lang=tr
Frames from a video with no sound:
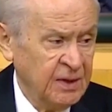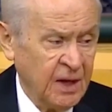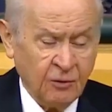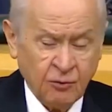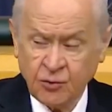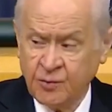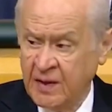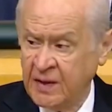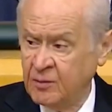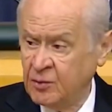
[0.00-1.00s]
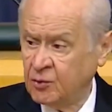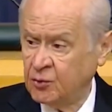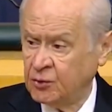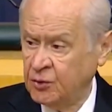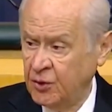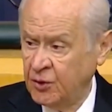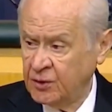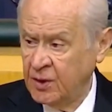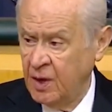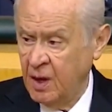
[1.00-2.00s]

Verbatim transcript: Nevruz Bayramı'nı kutluyor.